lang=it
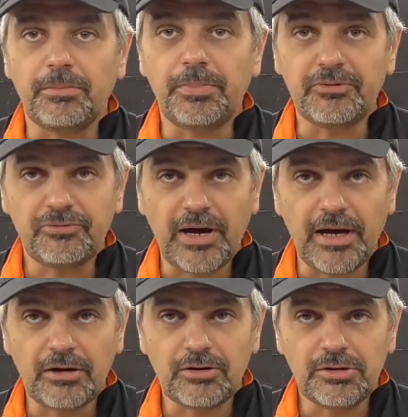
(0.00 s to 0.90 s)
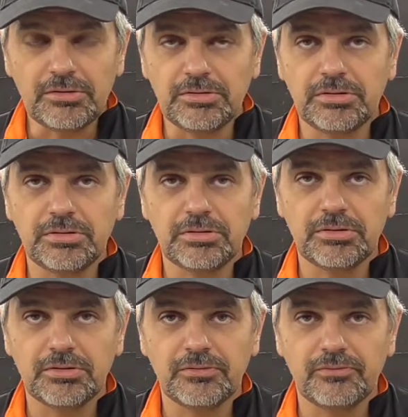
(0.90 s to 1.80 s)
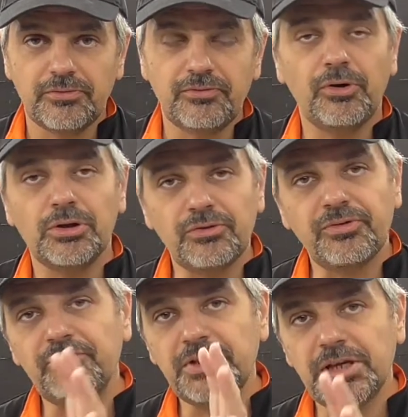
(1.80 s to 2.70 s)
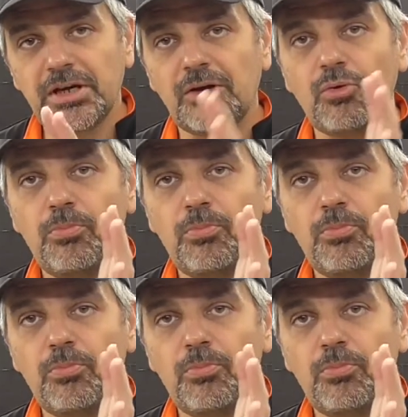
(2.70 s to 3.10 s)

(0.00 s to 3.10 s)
Per farlo vi voglio far vedere